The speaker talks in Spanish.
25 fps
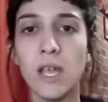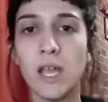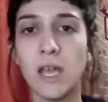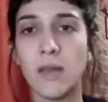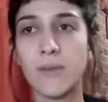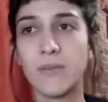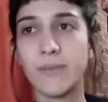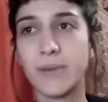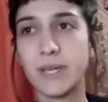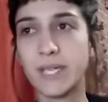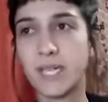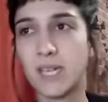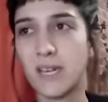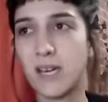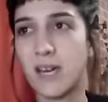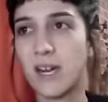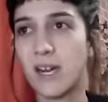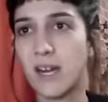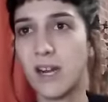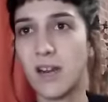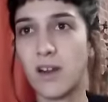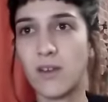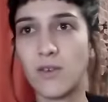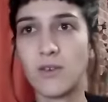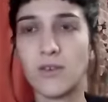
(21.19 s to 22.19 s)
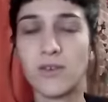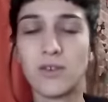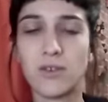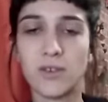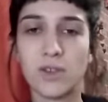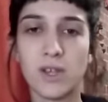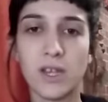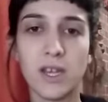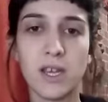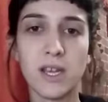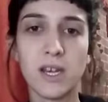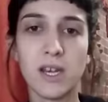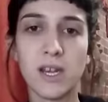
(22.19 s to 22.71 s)
empiecen a
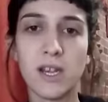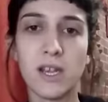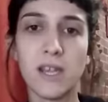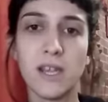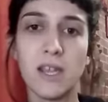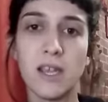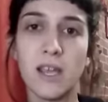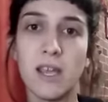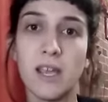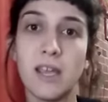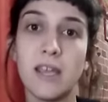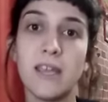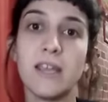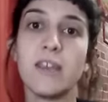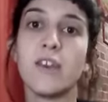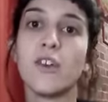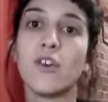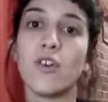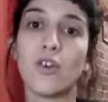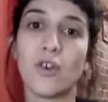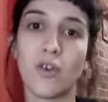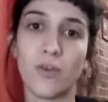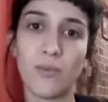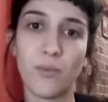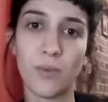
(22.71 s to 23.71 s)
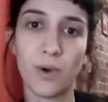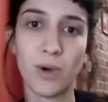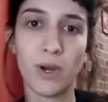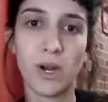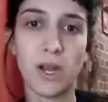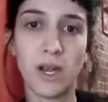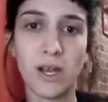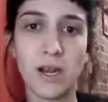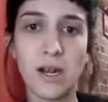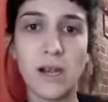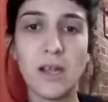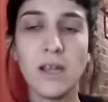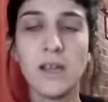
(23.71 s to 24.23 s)
reconocer e
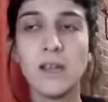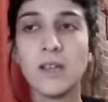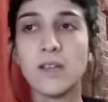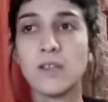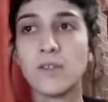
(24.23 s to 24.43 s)
incorporar